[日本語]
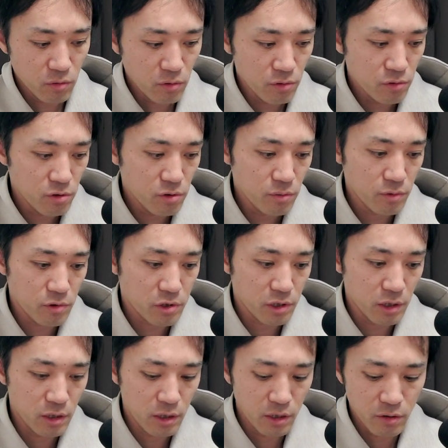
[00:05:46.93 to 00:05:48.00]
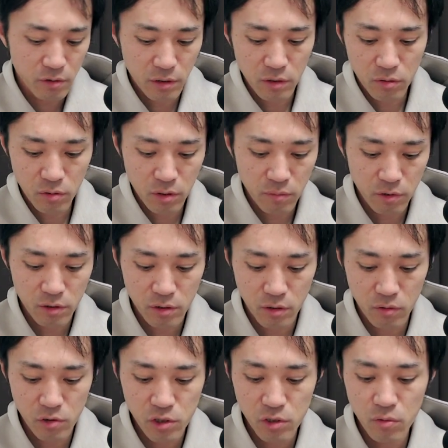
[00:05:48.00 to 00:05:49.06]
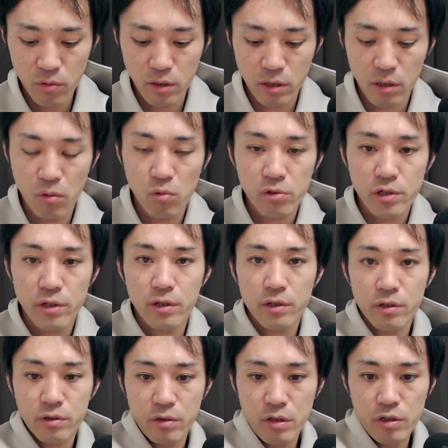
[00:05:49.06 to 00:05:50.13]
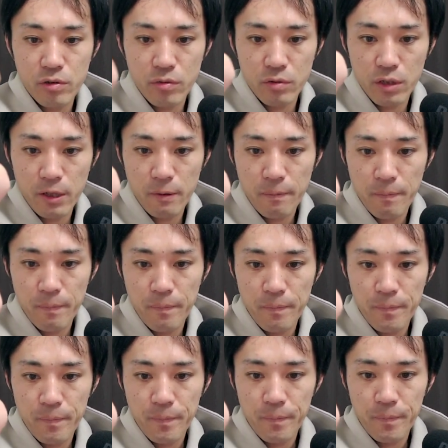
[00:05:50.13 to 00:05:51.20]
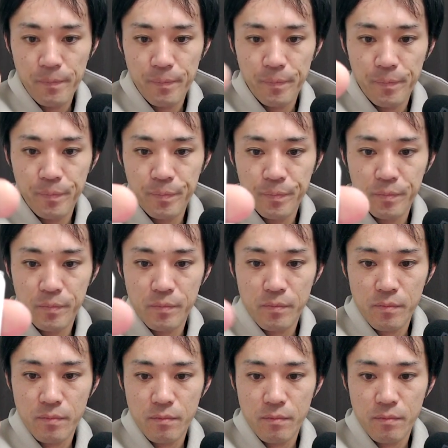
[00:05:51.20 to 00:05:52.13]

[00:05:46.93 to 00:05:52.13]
この YouTube の下にリンク入れときますけど、白はね、おしゃれです、非常に。うん。